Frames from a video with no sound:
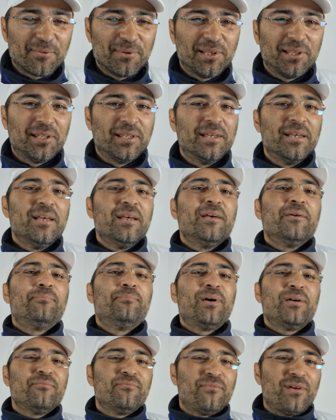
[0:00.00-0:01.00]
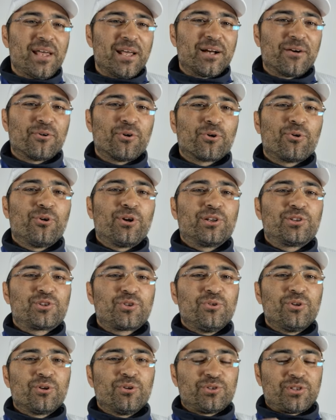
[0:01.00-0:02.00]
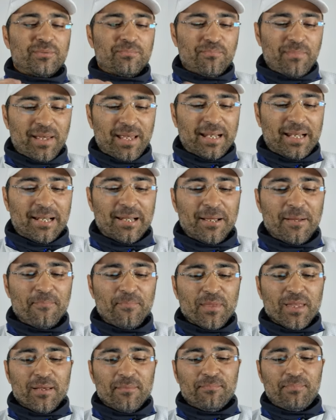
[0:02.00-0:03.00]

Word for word: quindi ben vengono colorazioni così belle